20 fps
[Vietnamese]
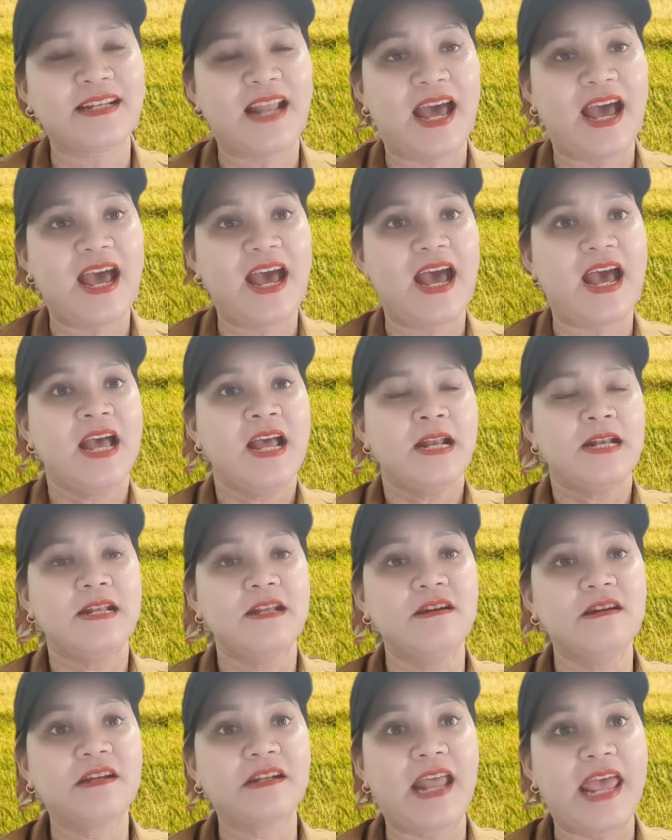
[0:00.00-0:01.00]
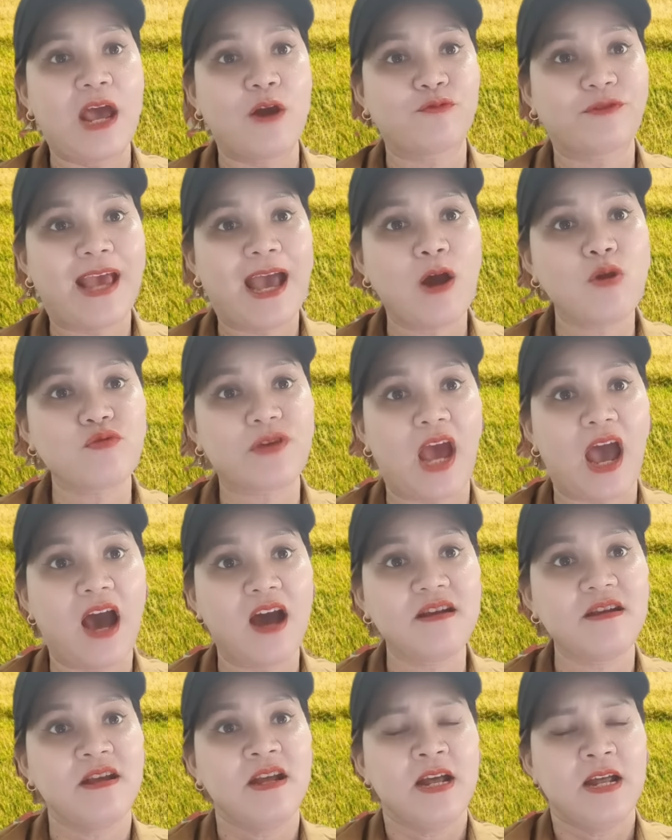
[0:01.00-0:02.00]
đã lương lẹo cháo chở
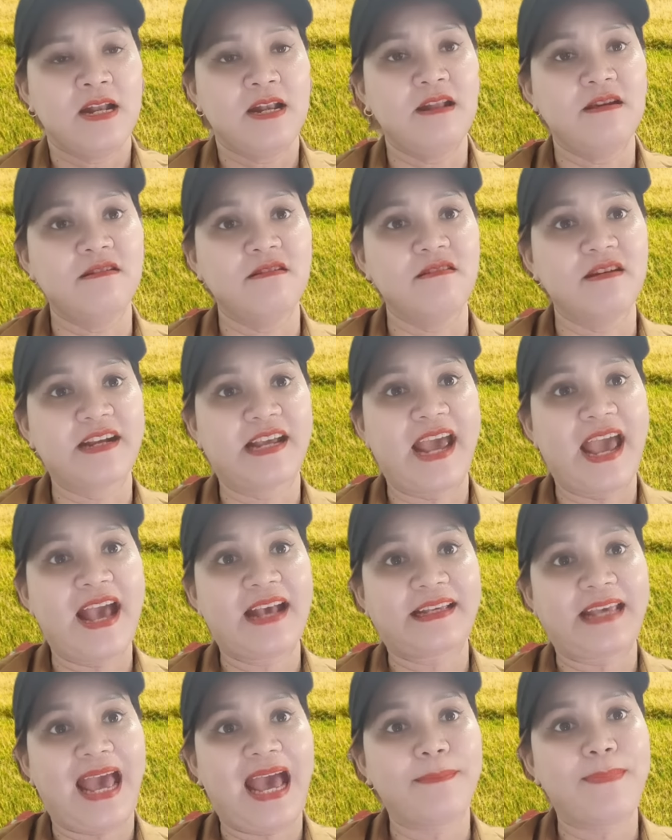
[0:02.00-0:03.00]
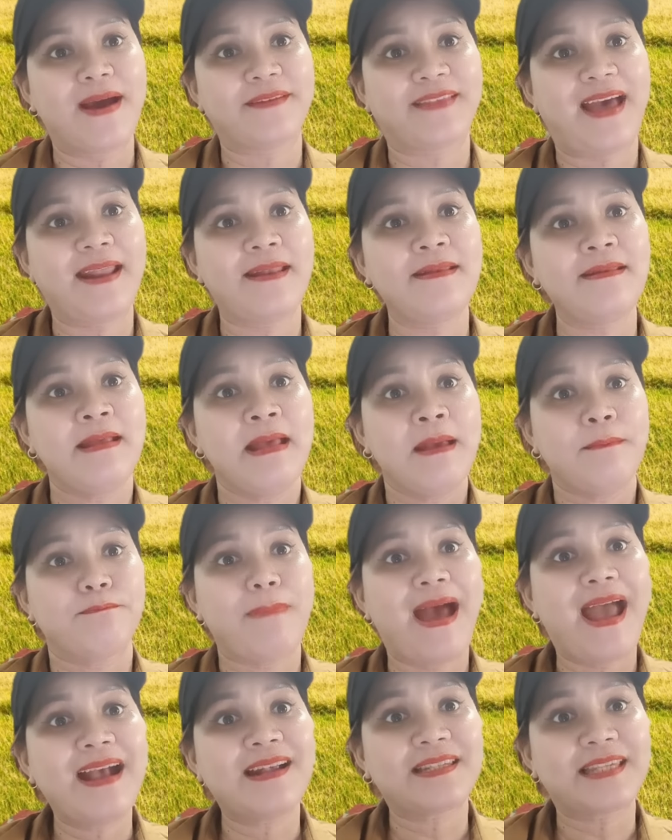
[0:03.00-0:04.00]
lường gạt cả bá tánh
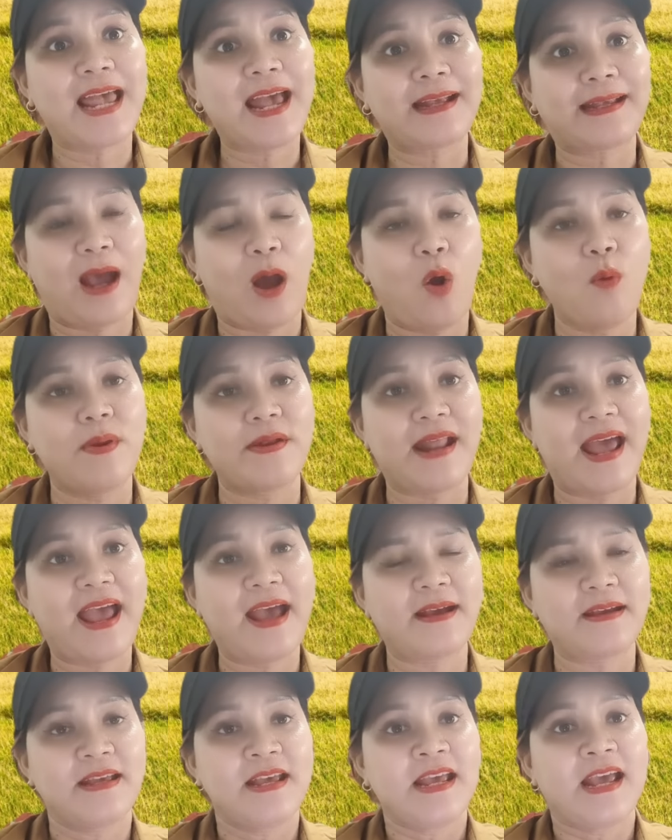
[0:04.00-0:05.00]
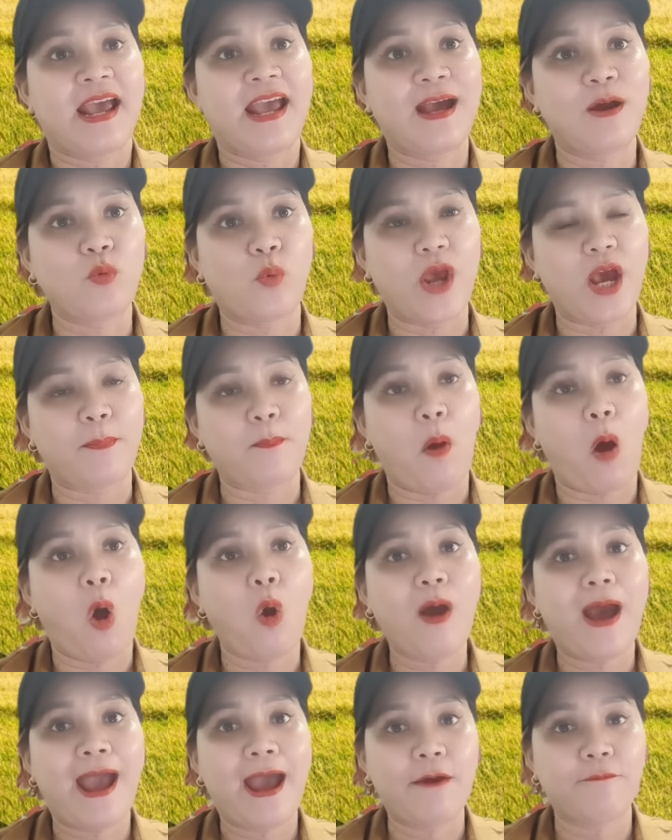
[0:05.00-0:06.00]
bán xác cậu mình ăn ăn quyệt mộ
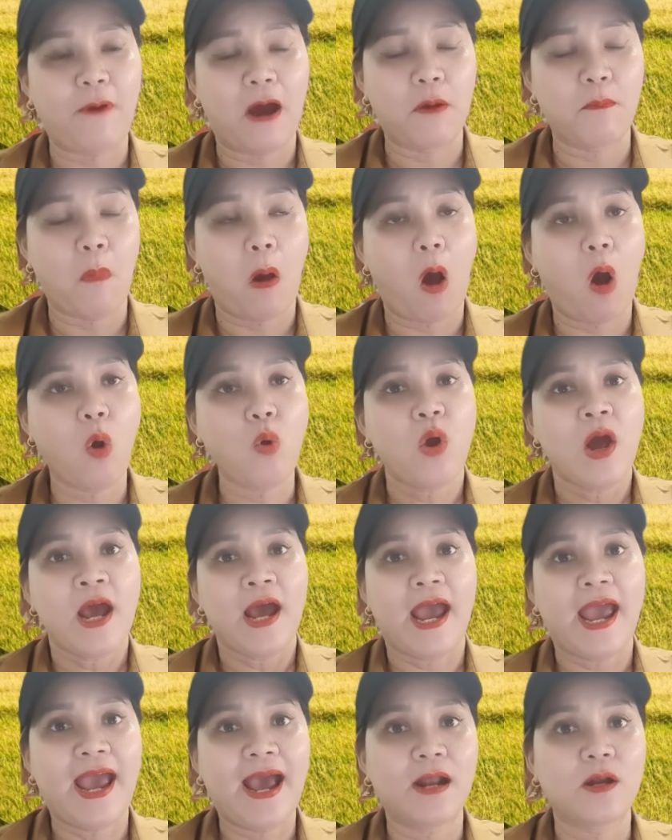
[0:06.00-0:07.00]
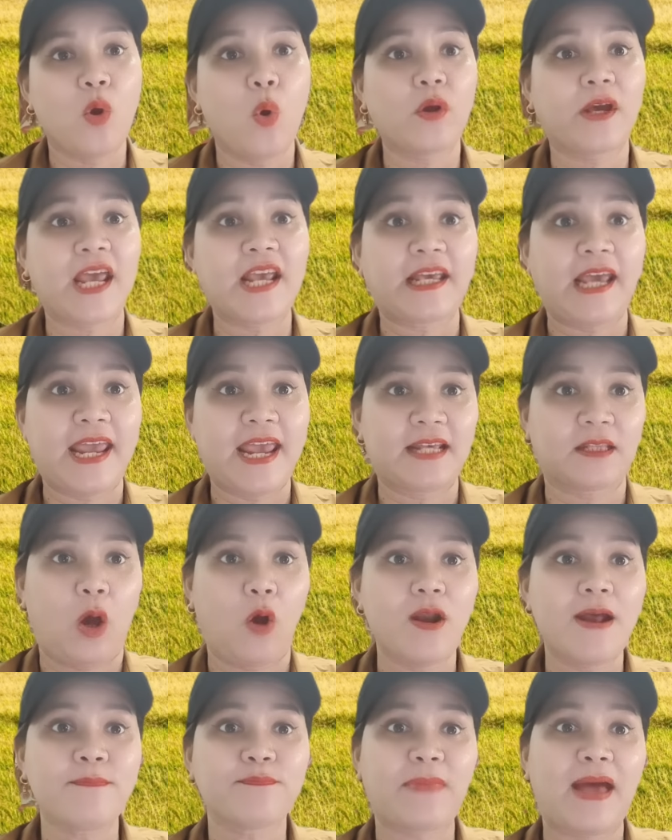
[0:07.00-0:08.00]
ăn phần mộ ăn luôn cây kèn khỏi
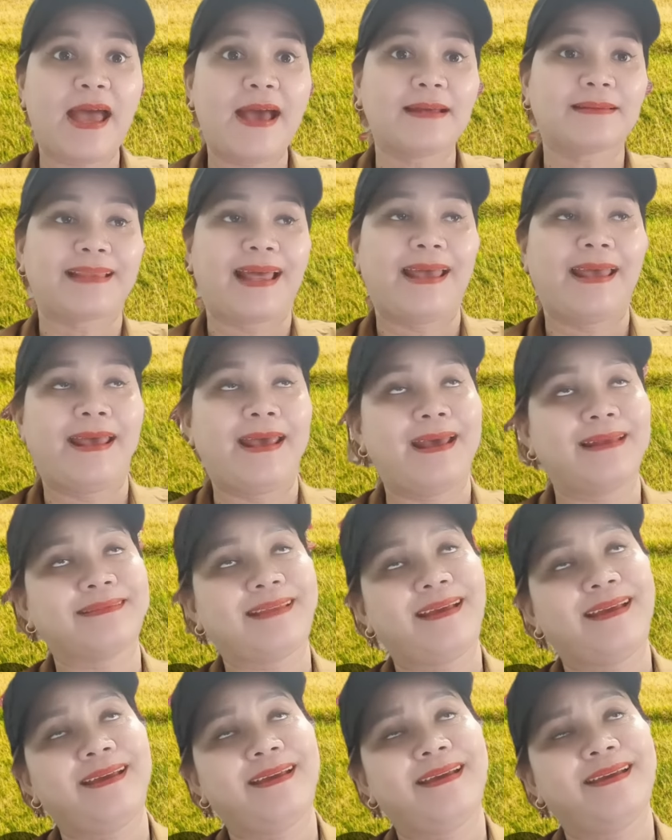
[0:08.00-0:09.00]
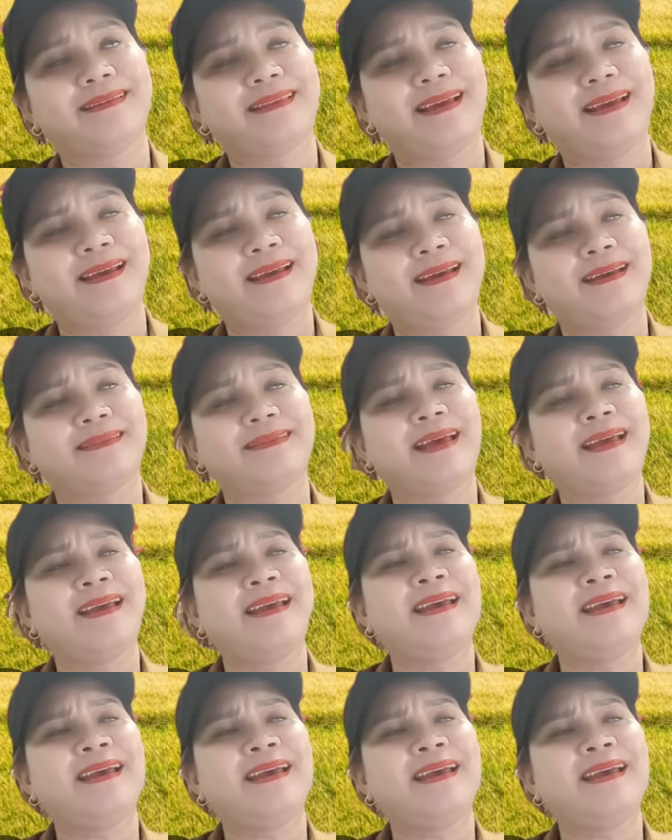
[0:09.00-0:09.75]
đám tang ta ta ta ta